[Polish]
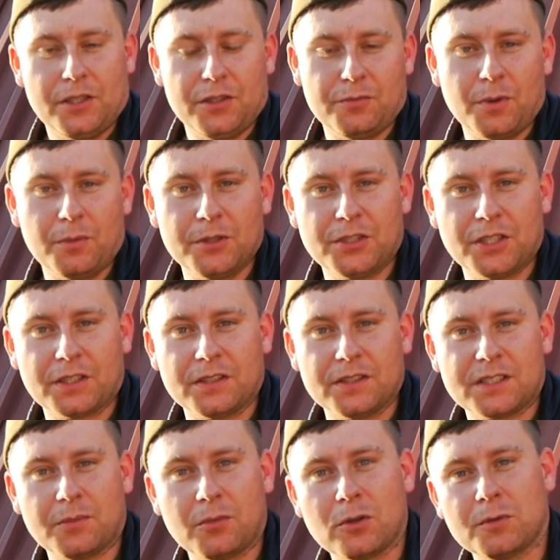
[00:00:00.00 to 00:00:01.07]
i w momencie, kiedy
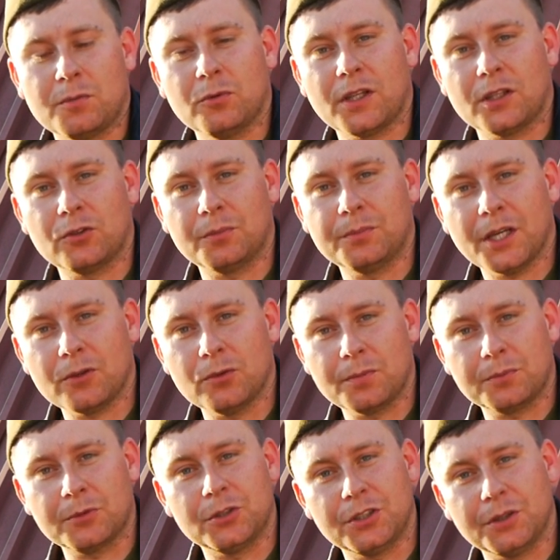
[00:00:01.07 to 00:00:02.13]
samolot był na dobiegu
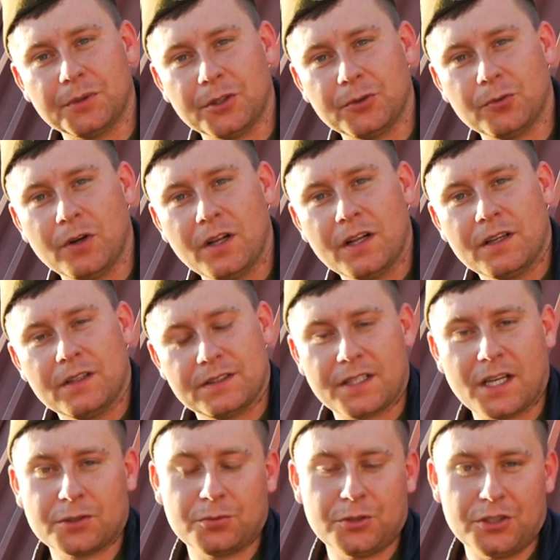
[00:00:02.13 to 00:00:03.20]
po przyziemieniu,
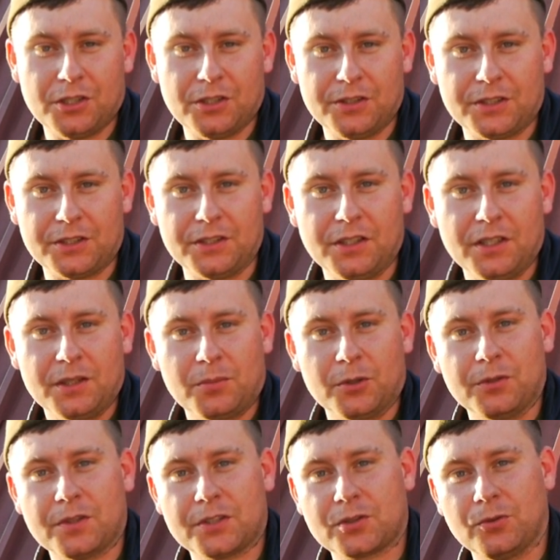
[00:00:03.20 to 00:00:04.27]
zgasły silniki,
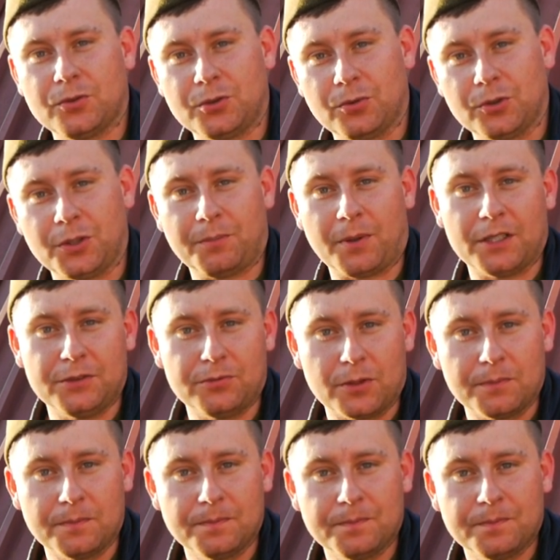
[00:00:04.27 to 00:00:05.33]
ponieważ skończyło się paliwo.